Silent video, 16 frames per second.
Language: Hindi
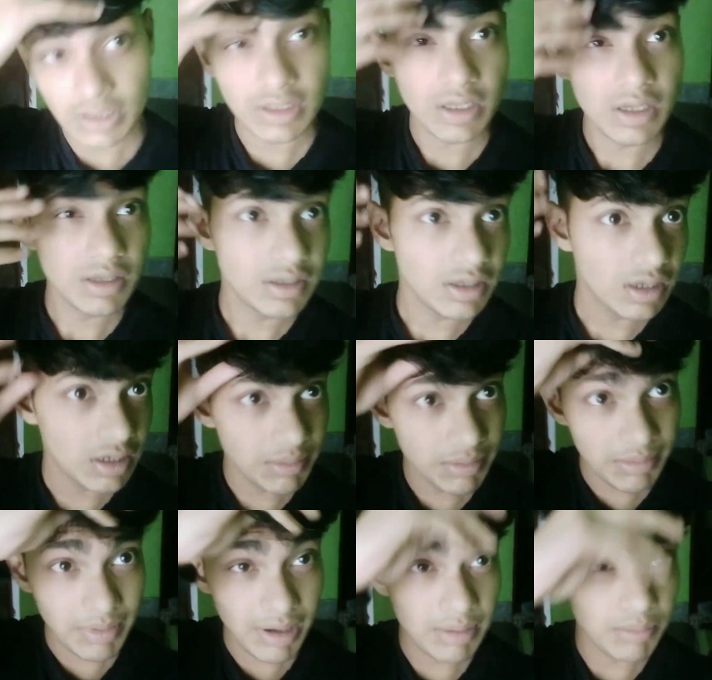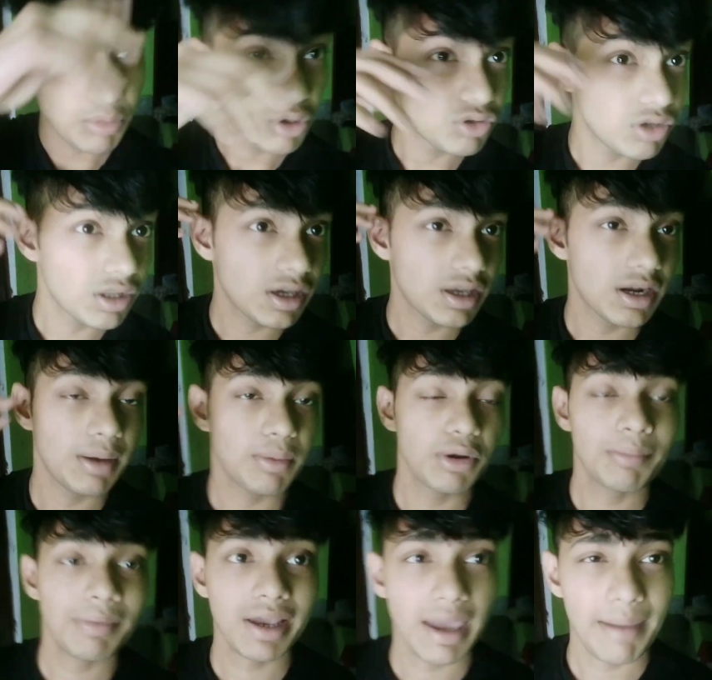चलते हैं यार ये मेरे बाल बहुत ज़्यादा ख़राब हो
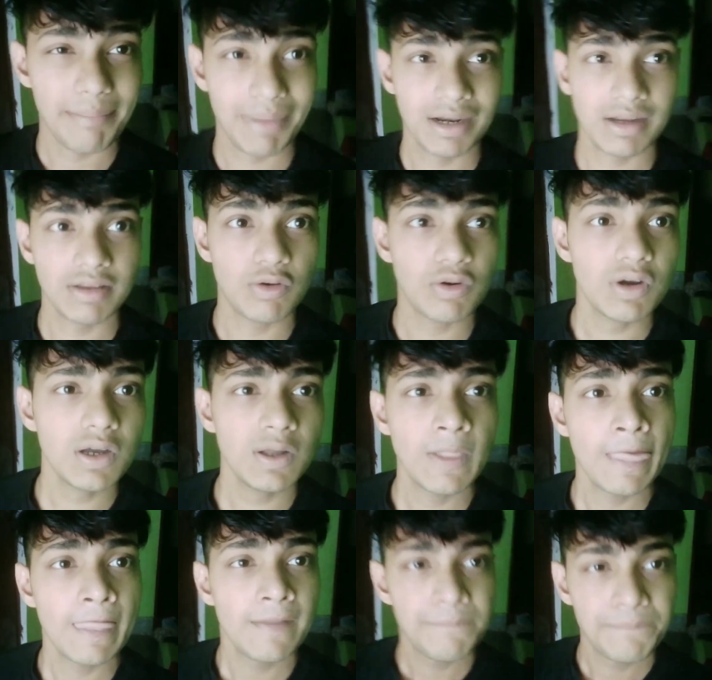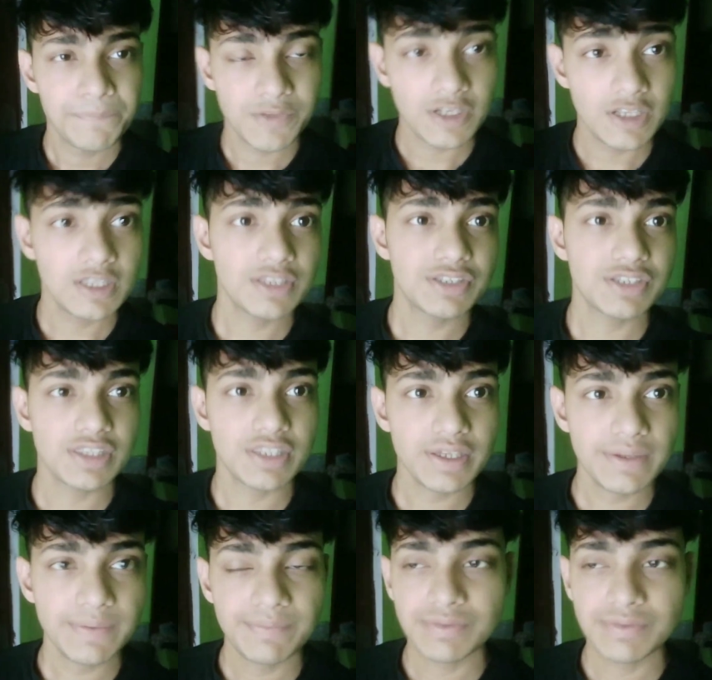रहे हैं मैं कैप पहन के जाऊँगा जल्दी से चलते
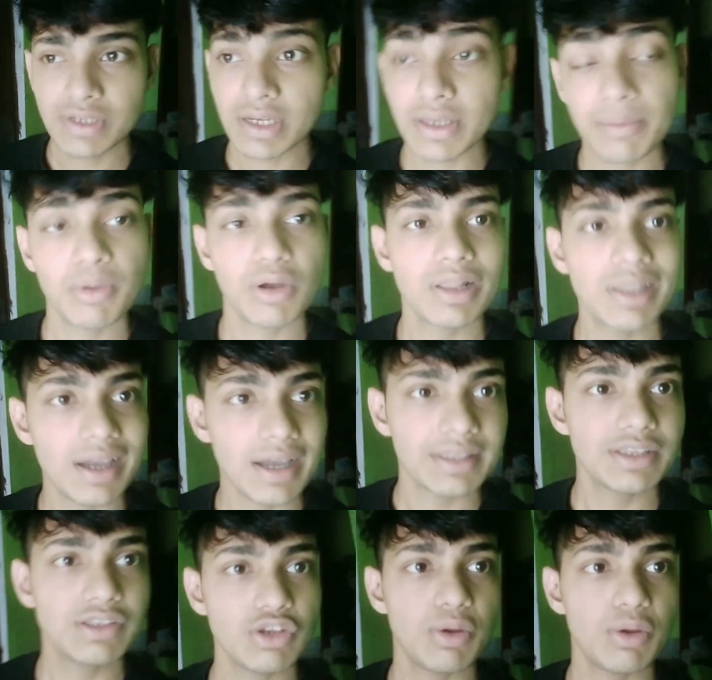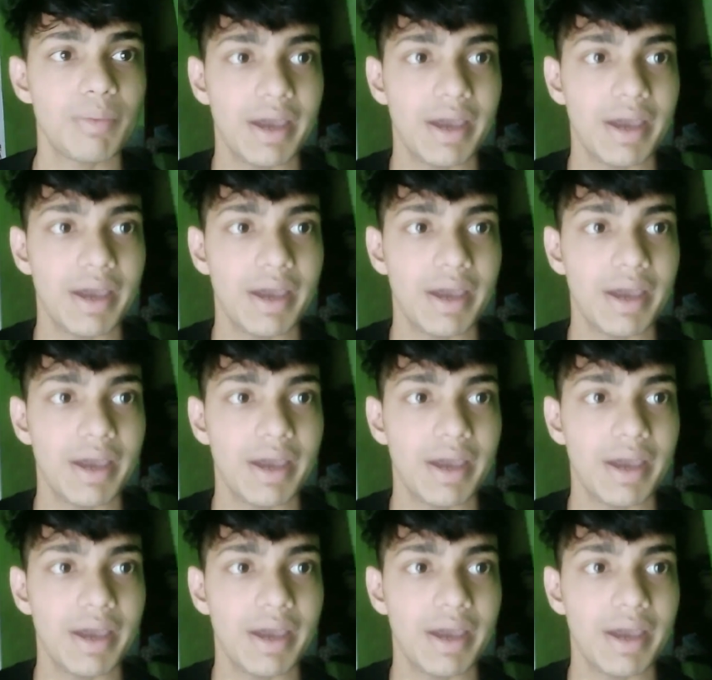हैं चल के मॉल दिखाते हैं चलो